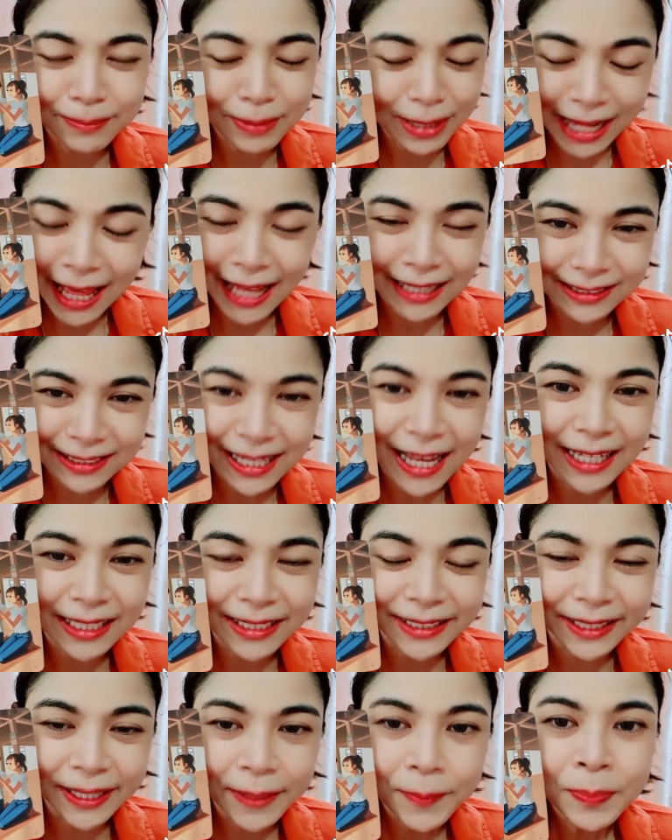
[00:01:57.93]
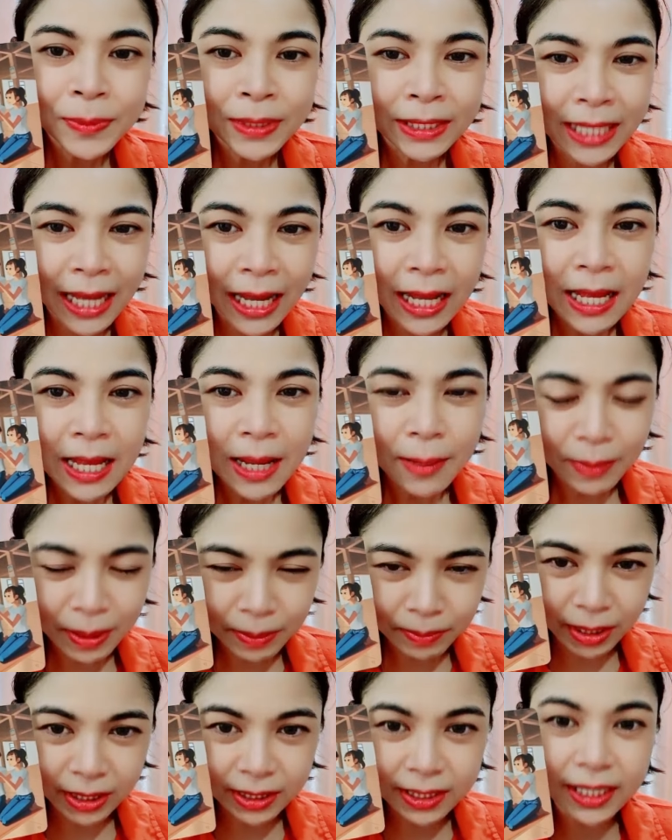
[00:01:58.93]
ประหลาดใจเลยนะ
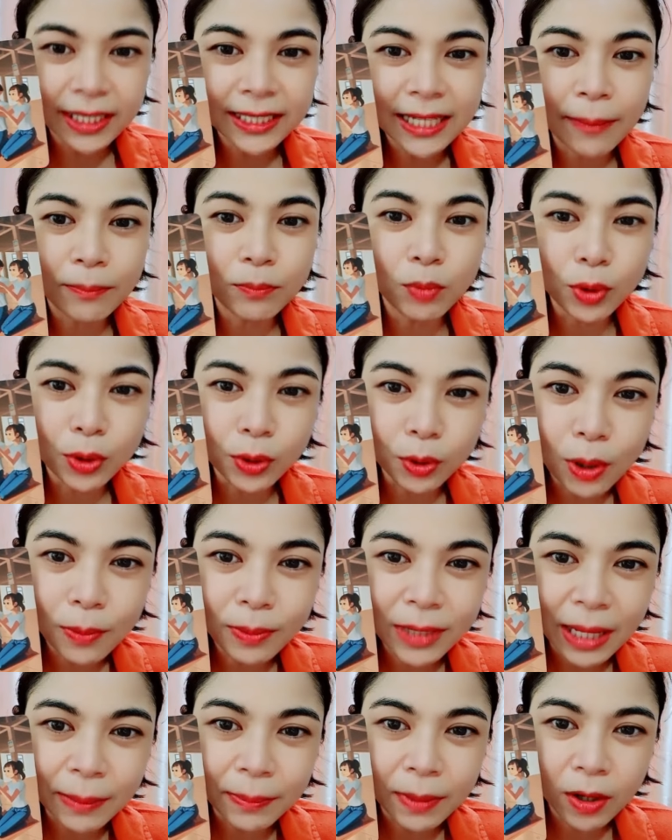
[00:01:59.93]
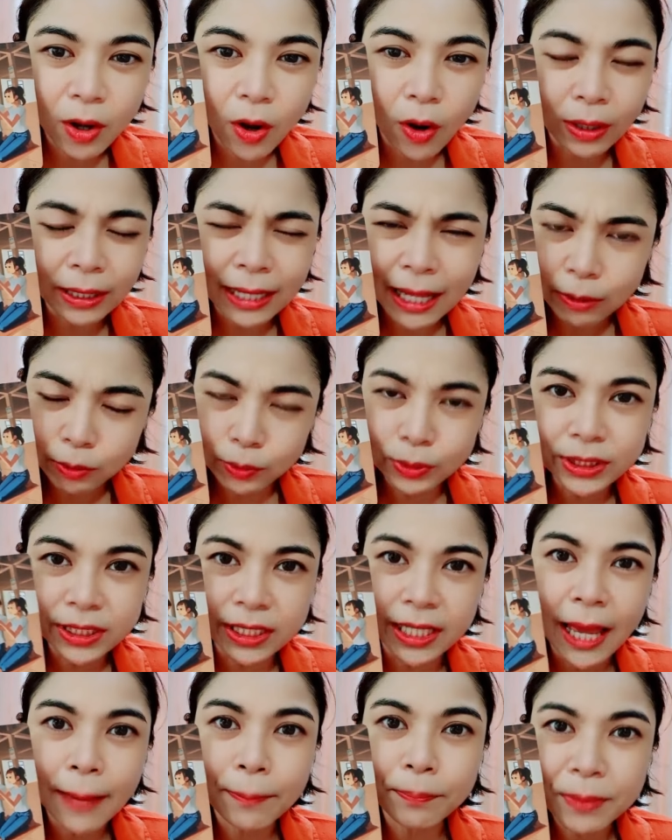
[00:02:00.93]
มันเหมือนเคยทำบุญร่วมกันมาก่อน แล้วรู้
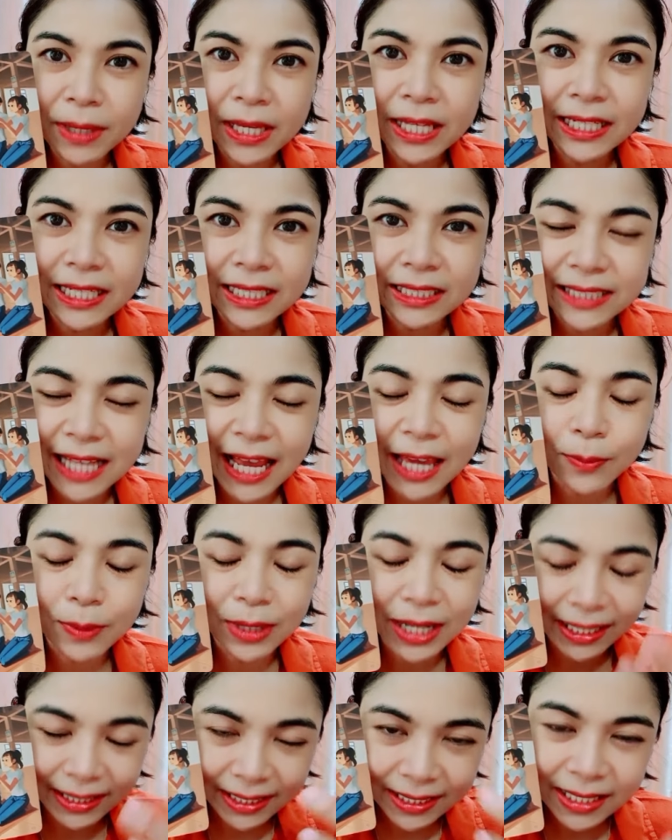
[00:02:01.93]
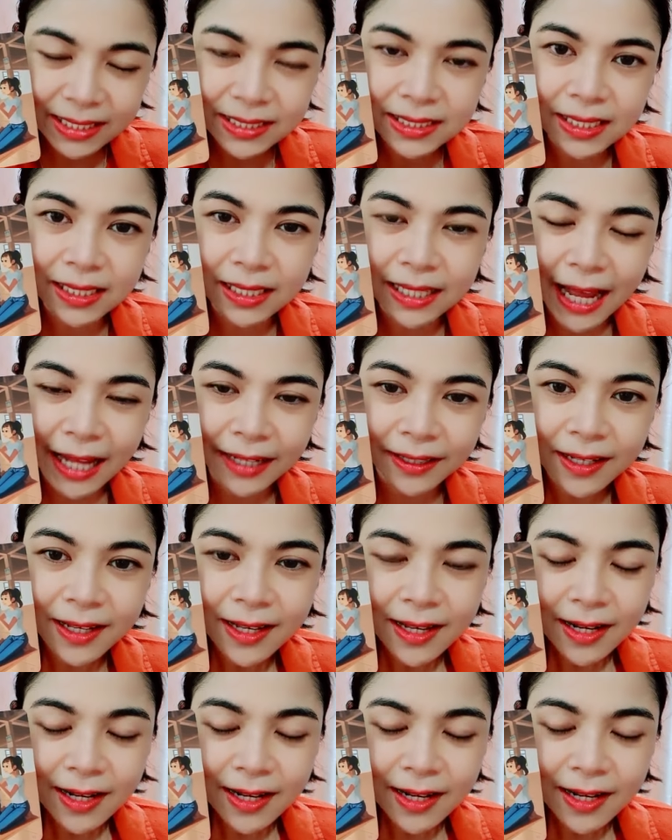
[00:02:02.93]
สึกแฮปปี้ดีใจเวลาที่ได้เจอกัน